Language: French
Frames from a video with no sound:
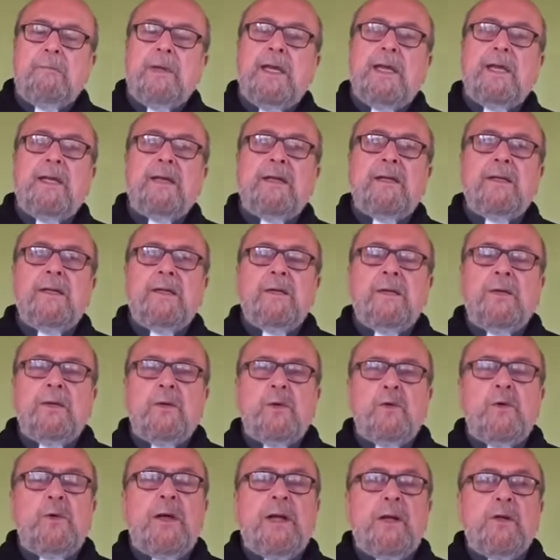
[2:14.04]
Mais
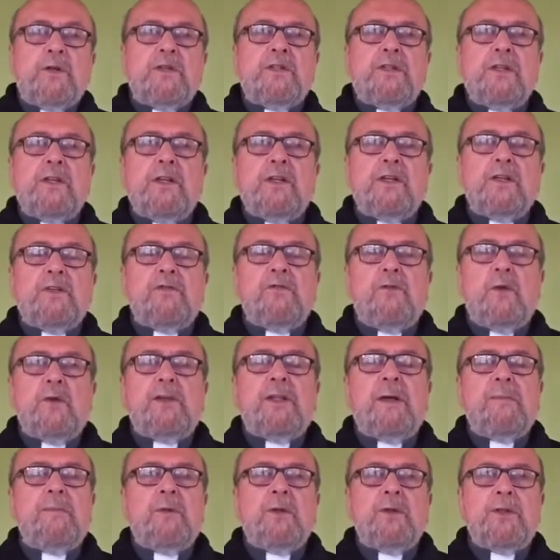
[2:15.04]
où est le sens
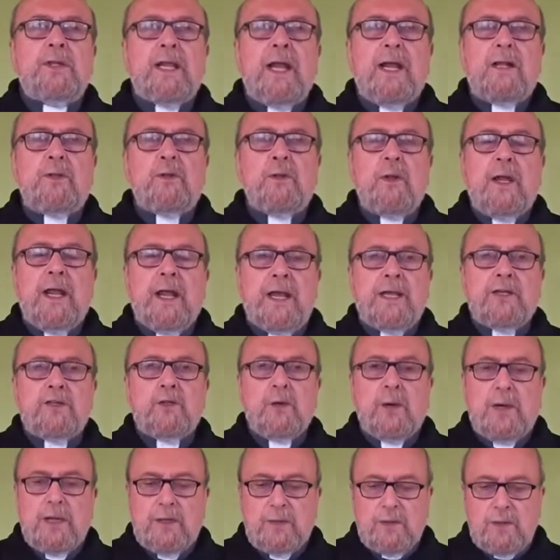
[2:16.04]
fondamental de la
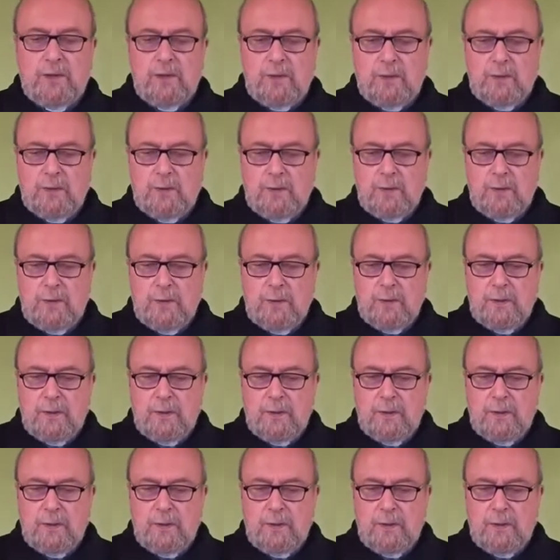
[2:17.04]
résurrection